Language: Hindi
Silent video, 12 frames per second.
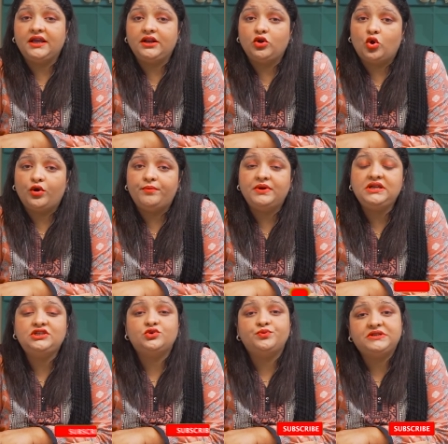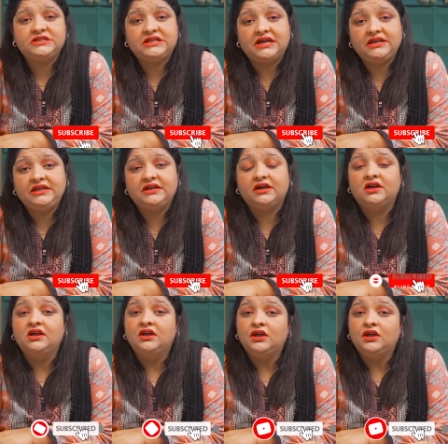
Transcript: कि नॉर्मली जो बच्चेदानी का